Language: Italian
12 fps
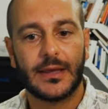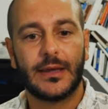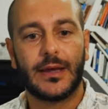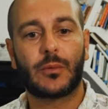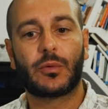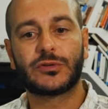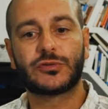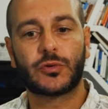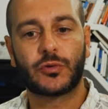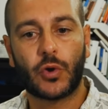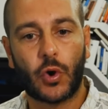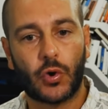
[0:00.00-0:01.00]
E questo
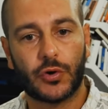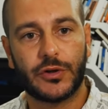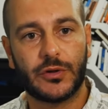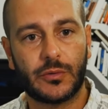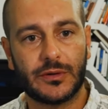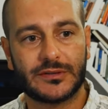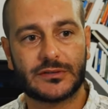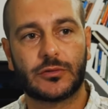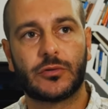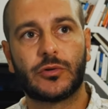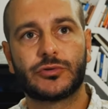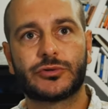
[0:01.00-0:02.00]
noi, questo
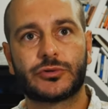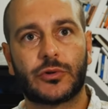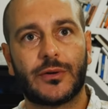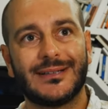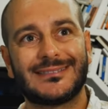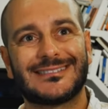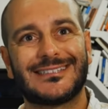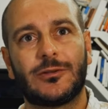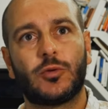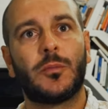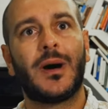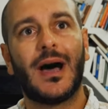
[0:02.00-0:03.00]
nostro essere
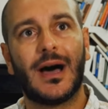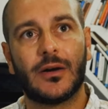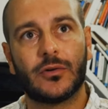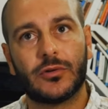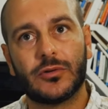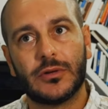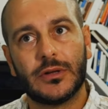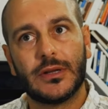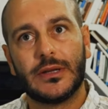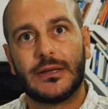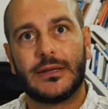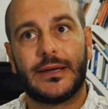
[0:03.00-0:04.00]
umano
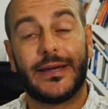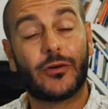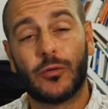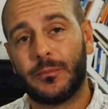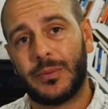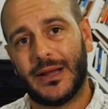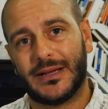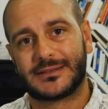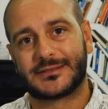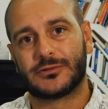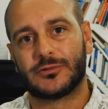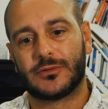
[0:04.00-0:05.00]
è
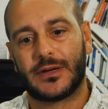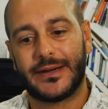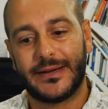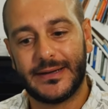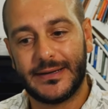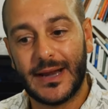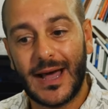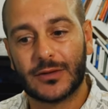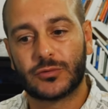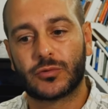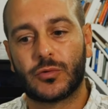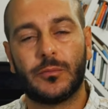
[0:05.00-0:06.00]
complesso, è
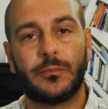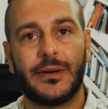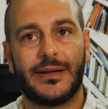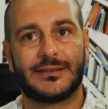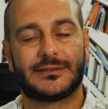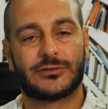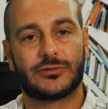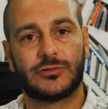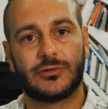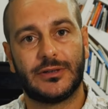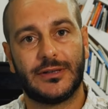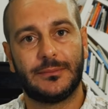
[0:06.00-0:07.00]
nato
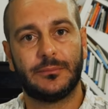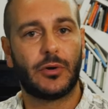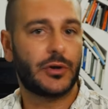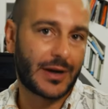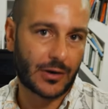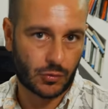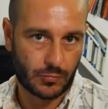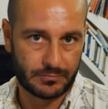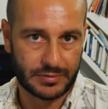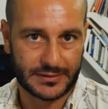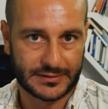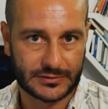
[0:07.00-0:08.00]
complesso e morirà
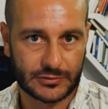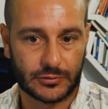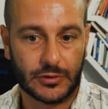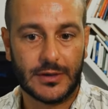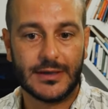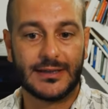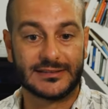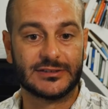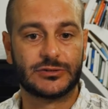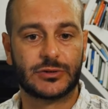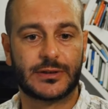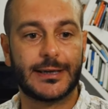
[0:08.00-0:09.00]
complesso, nel
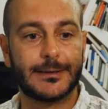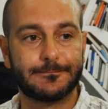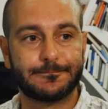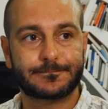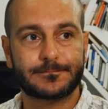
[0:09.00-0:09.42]
senso che